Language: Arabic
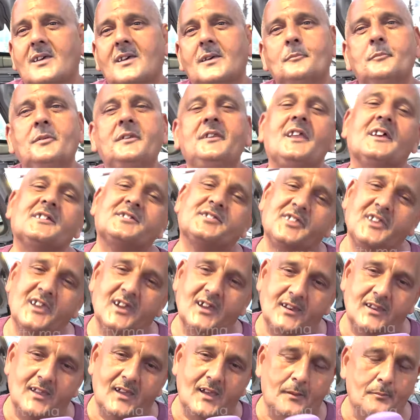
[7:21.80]
بالناس
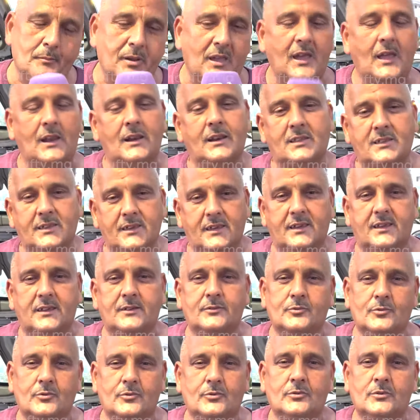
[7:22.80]
ديالها
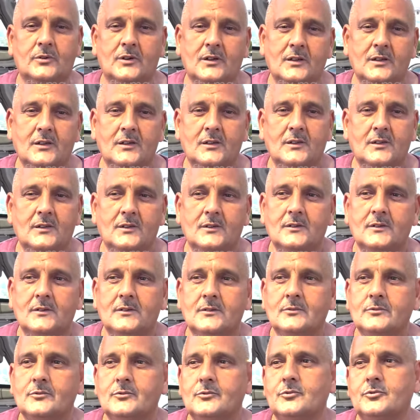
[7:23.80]
مخلقين و
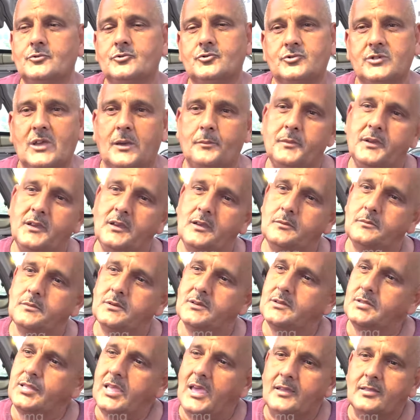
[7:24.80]
وجميع
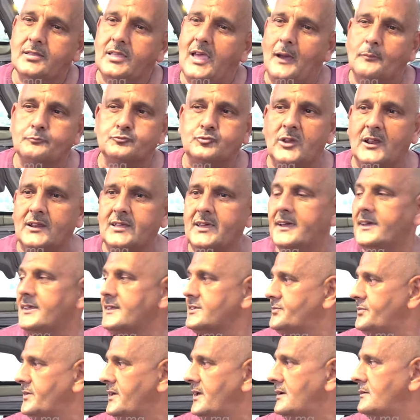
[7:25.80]
الحمد لله الخيرات
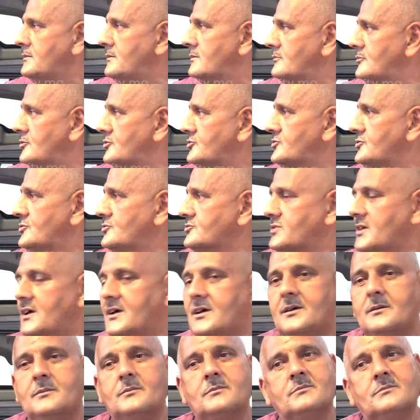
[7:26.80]
فيها
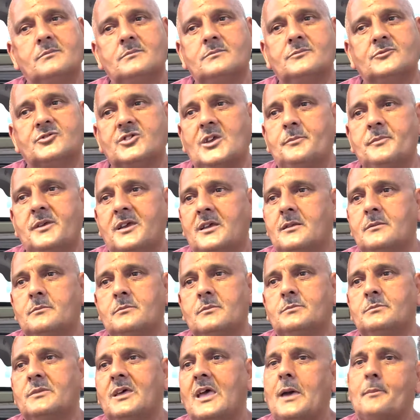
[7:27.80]
موجوده جميع
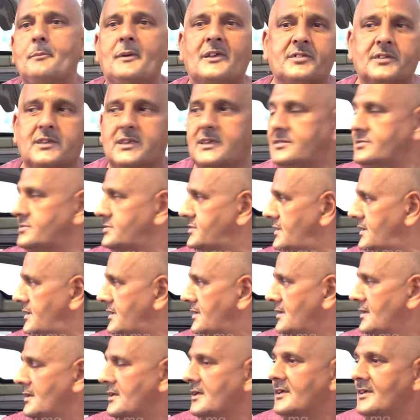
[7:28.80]
الاماكن
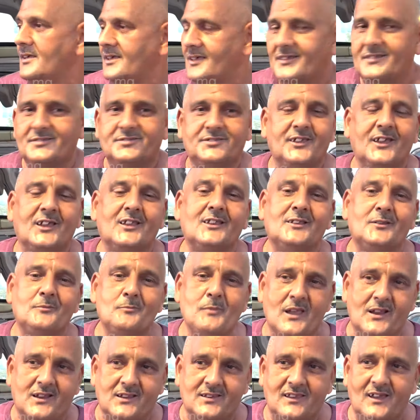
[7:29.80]
ديال
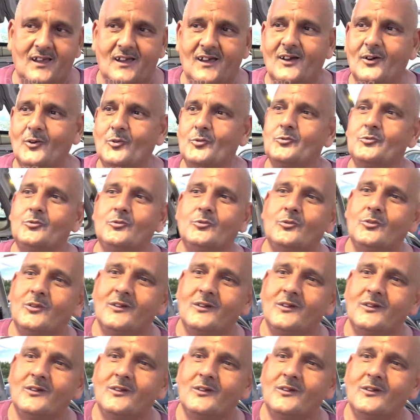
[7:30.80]
الماكله و...